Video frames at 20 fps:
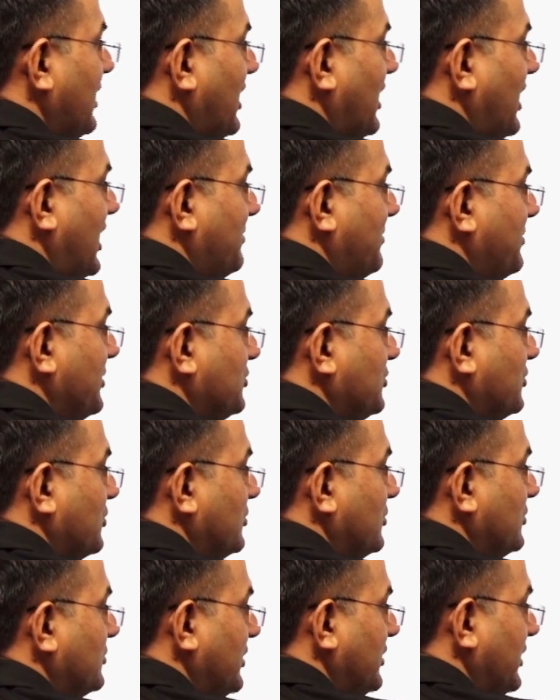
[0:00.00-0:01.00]
आप इसको
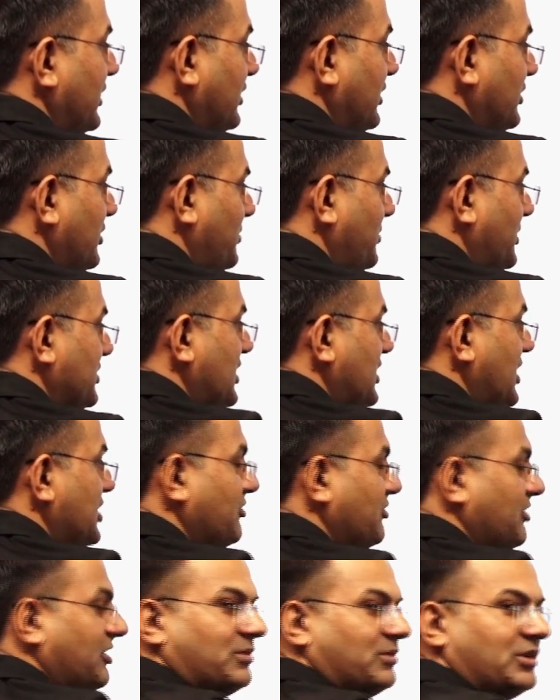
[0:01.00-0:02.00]
ढूंढेंगे तो पचास
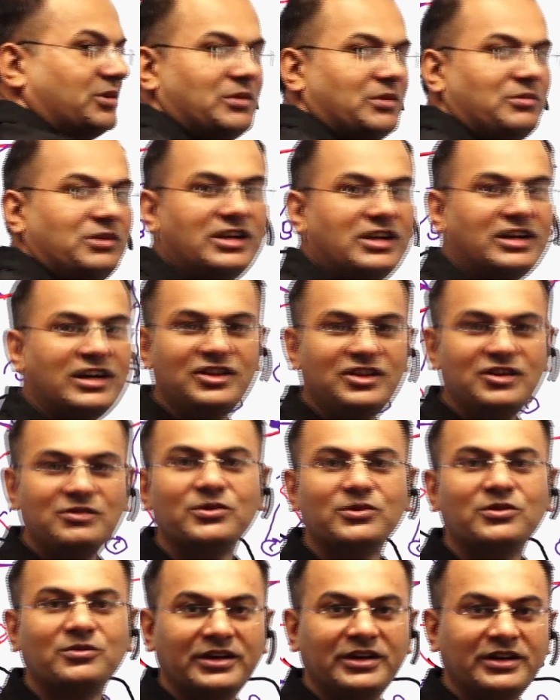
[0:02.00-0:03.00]
नंबर पे मिलेगा
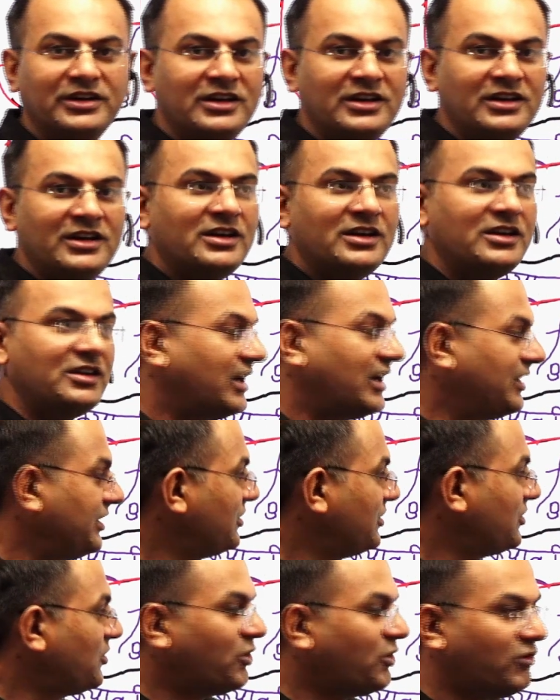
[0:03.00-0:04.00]
द्वीपों में यानी
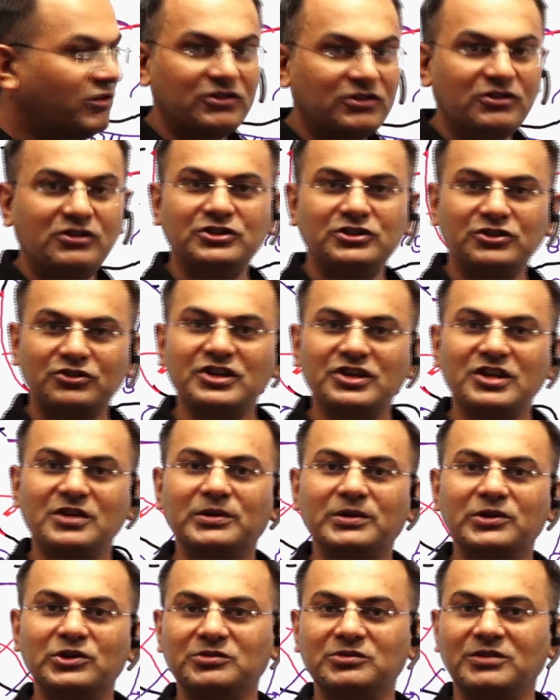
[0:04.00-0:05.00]
ओवरऑल जो द्वीप
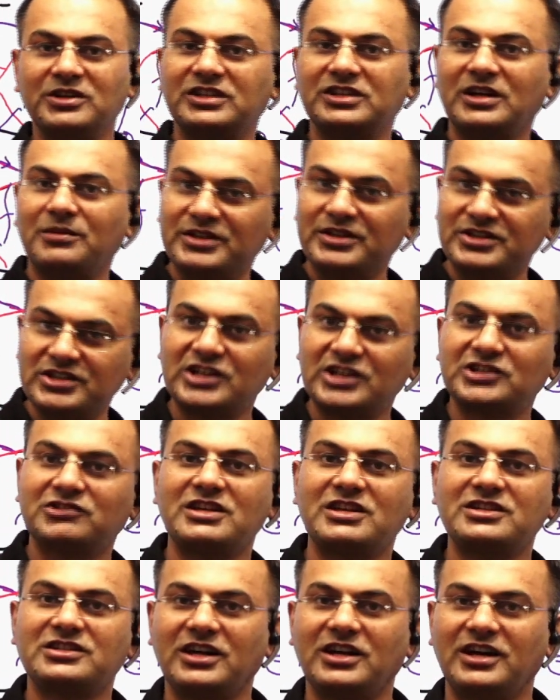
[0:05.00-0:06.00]
है उसमें इसका पचासवा
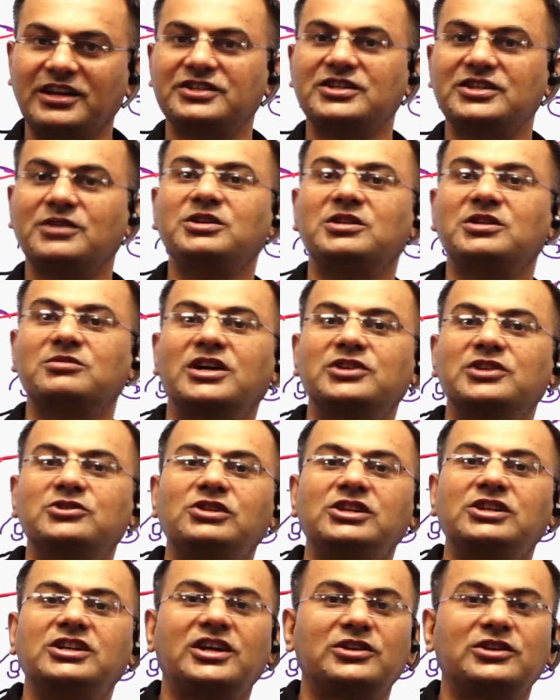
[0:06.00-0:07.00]
स्थान है जबकि
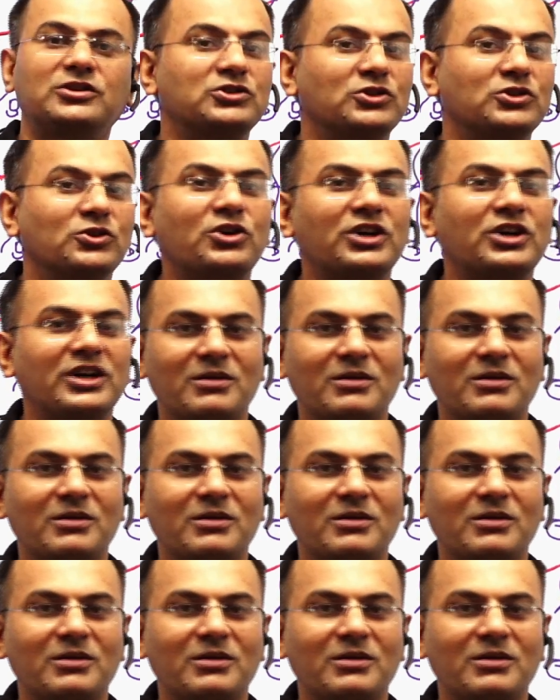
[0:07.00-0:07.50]
माजुली का तो सौ के